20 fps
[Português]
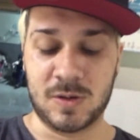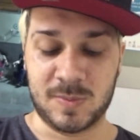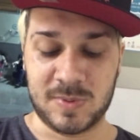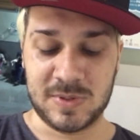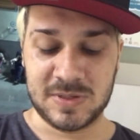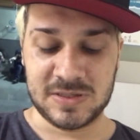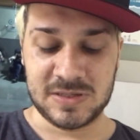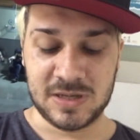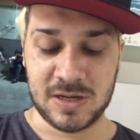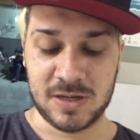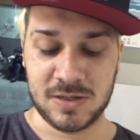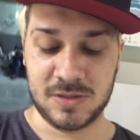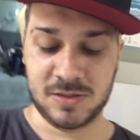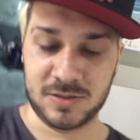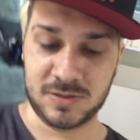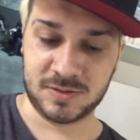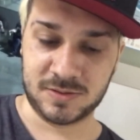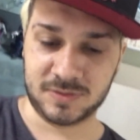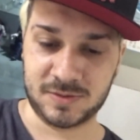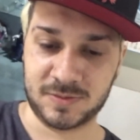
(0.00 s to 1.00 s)
Rapaziada,
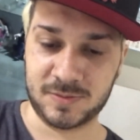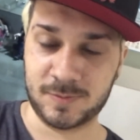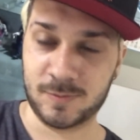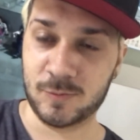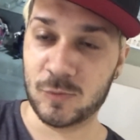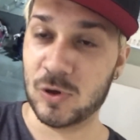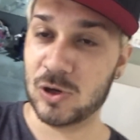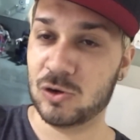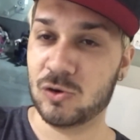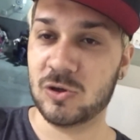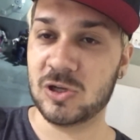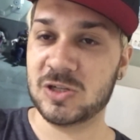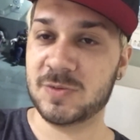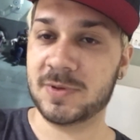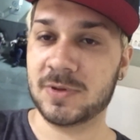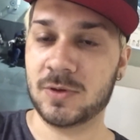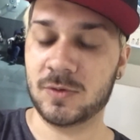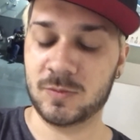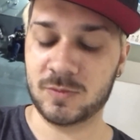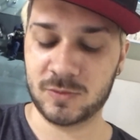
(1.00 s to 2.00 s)
boa noite
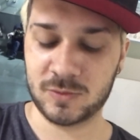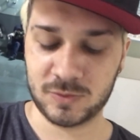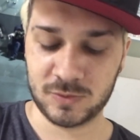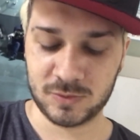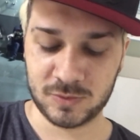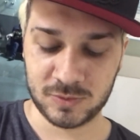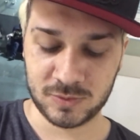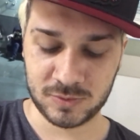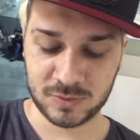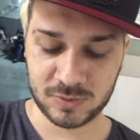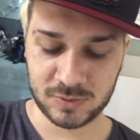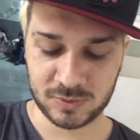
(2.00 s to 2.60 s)
para todo mundo.